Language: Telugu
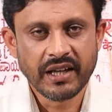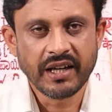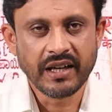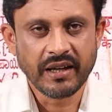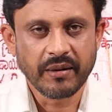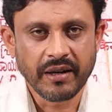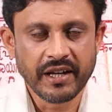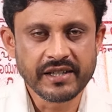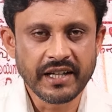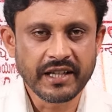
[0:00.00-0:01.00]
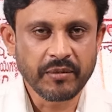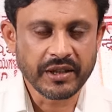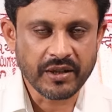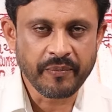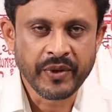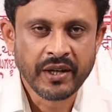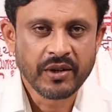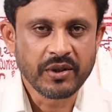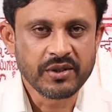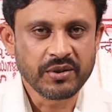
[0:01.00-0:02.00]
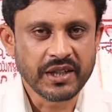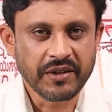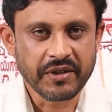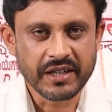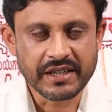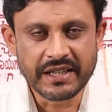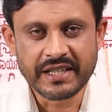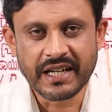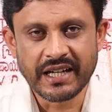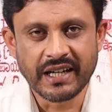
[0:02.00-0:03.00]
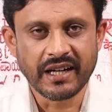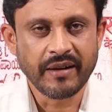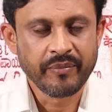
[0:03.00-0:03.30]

ఈ కేసు అయితే మాత్రం కొంచెం తీవ్ర సంచలనంగా